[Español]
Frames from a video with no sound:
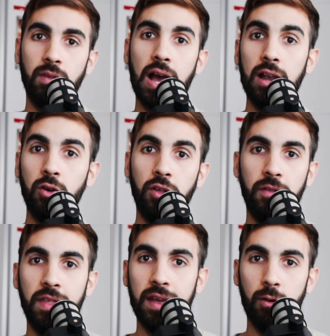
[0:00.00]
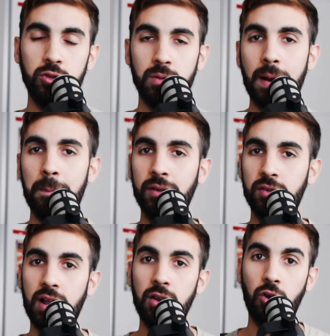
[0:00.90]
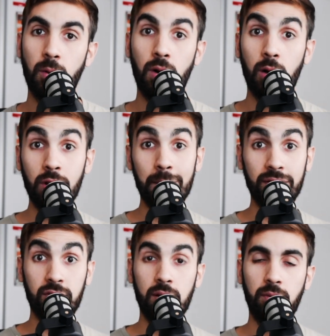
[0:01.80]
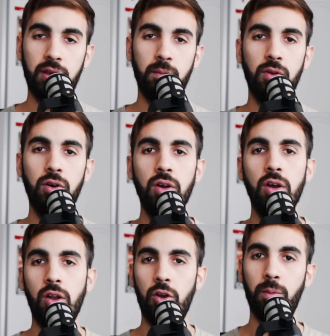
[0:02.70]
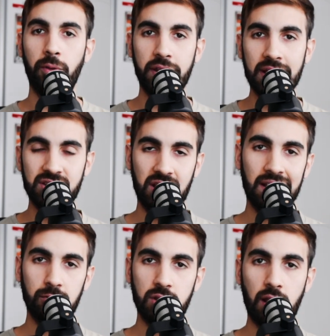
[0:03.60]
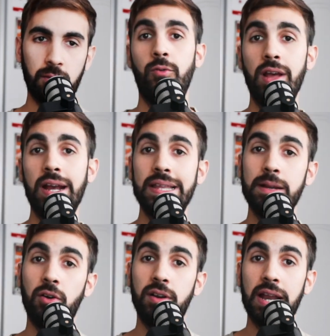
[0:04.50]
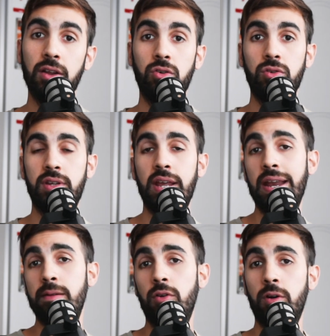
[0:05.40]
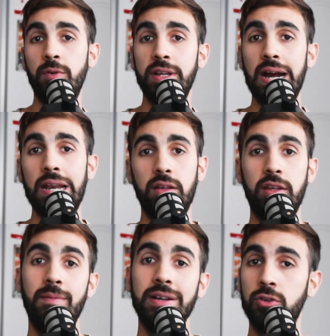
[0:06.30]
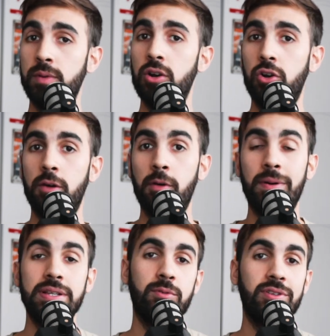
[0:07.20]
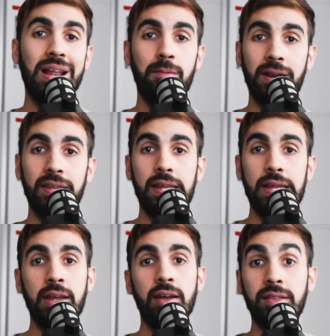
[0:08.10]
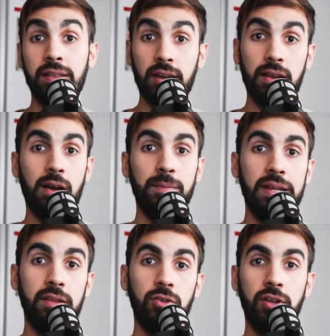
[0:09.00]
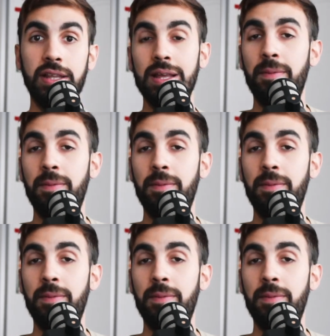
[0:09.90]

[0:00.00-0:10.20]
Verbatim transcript: algo de uso más personal o cómo alguna persona, por ejemplo, lo podría llegar a usar. Una vez que tenemos claro qué queremos comunicar y más o menos cómo, pasamos a la parte de relevamiento. En esta